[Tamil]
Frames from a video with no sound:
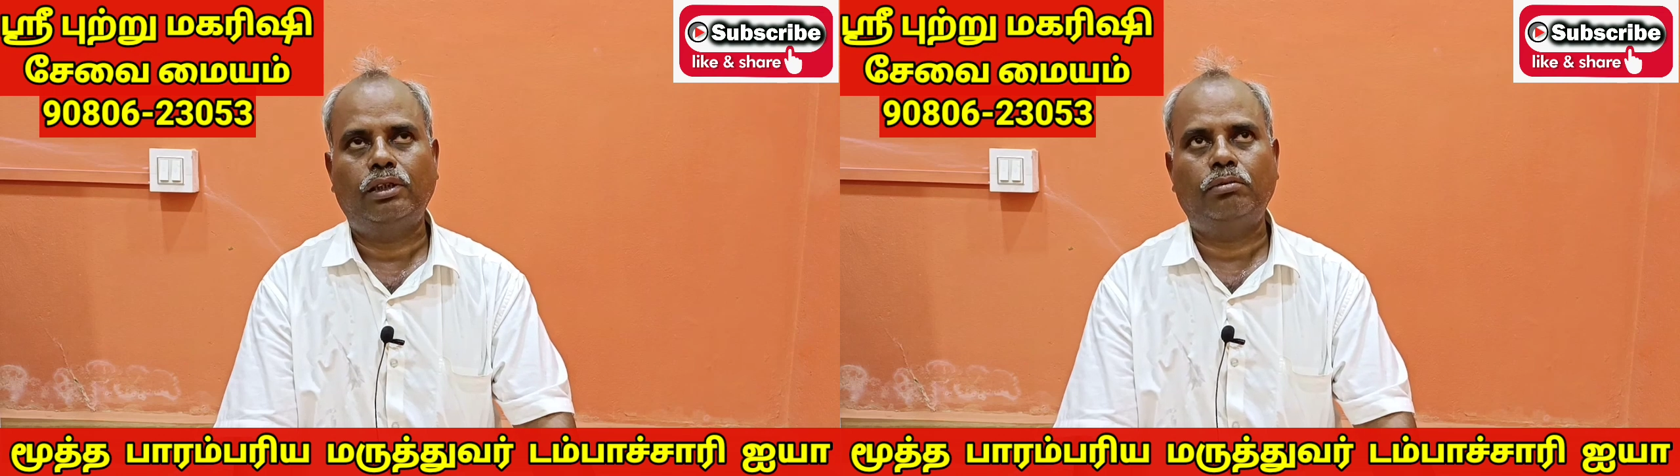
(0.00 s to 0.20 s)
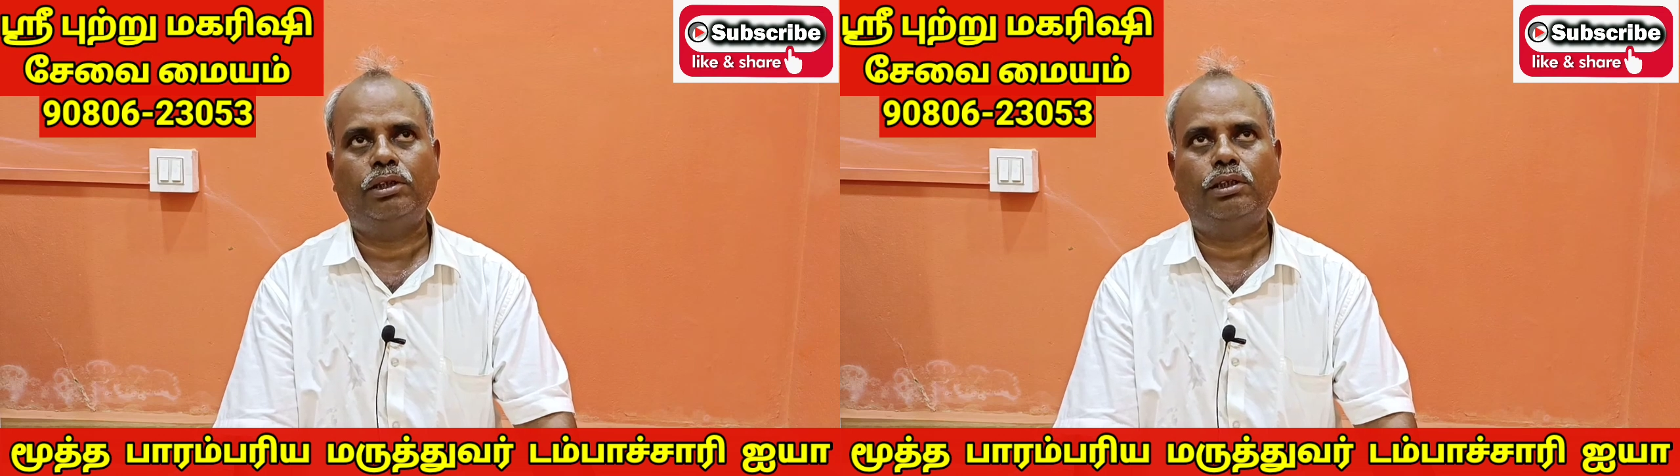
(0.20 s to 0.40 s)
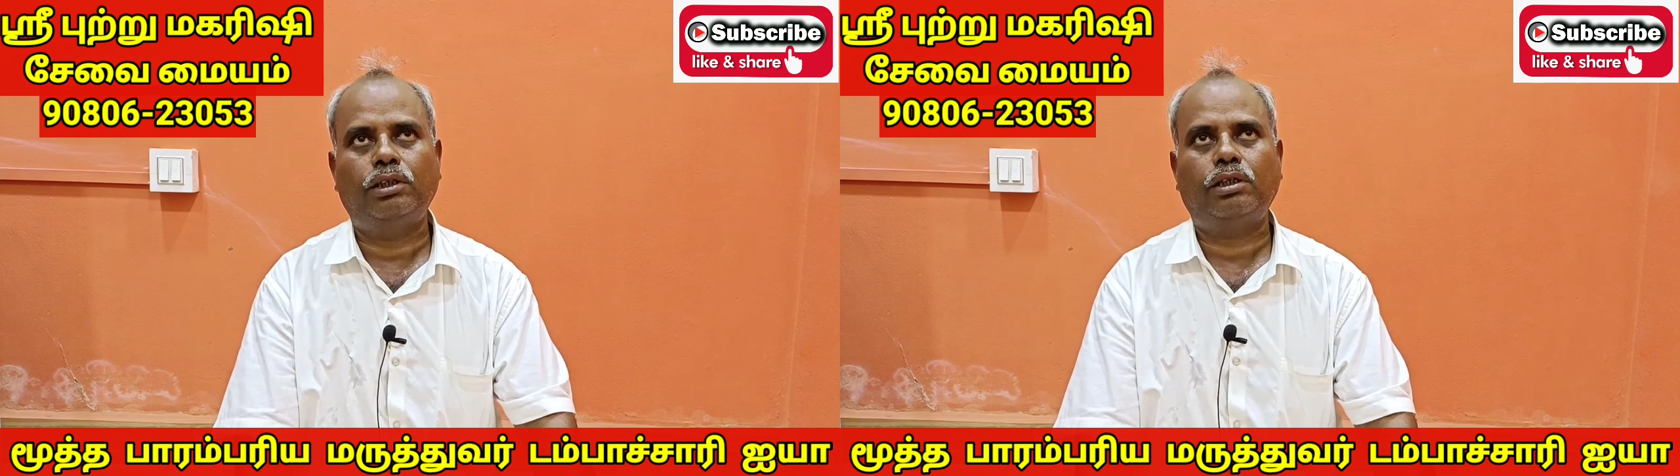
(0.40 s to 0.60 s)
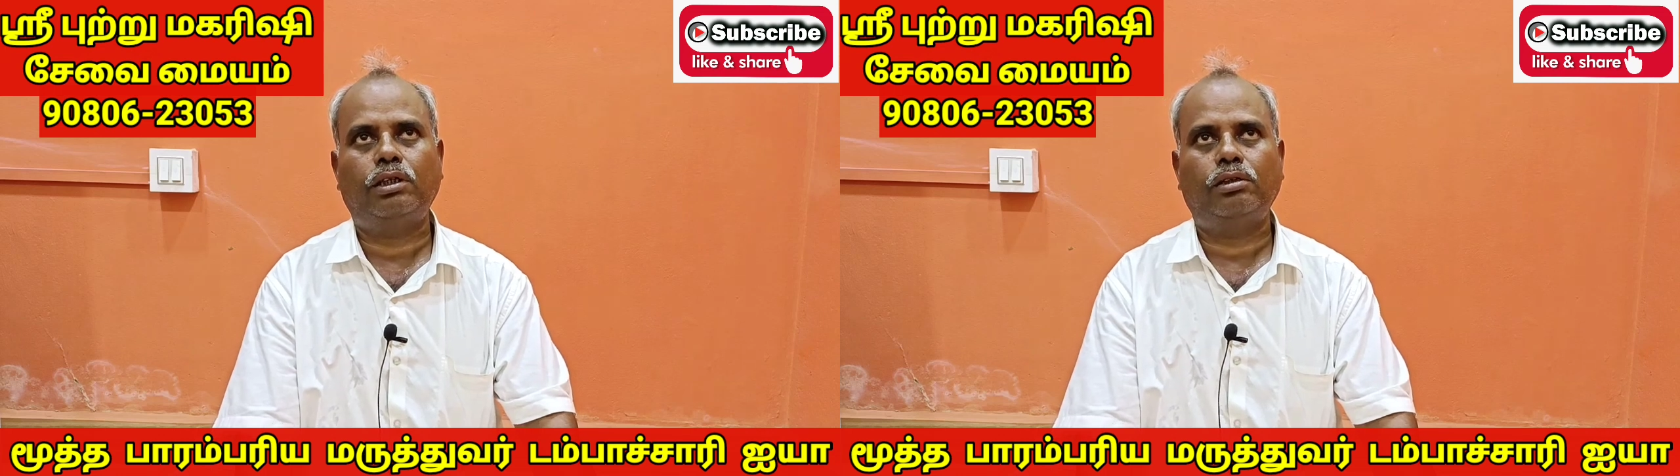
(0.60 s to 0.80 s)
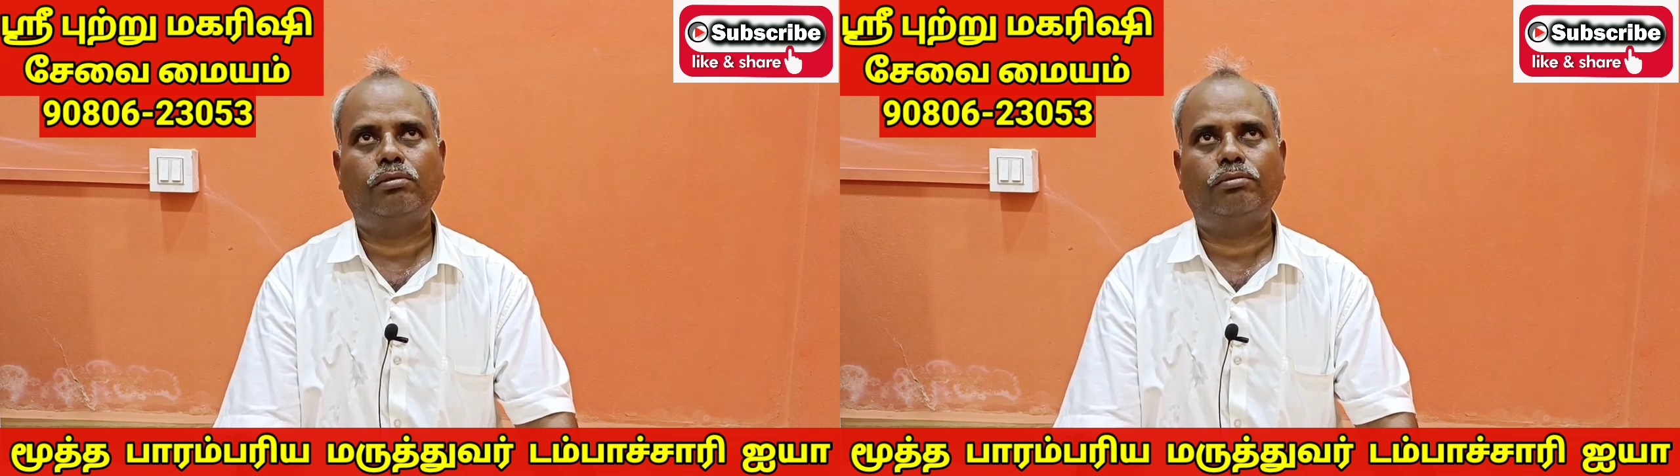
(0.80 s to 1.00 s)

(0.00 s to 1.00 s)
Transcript: அப்படின்னாக்கா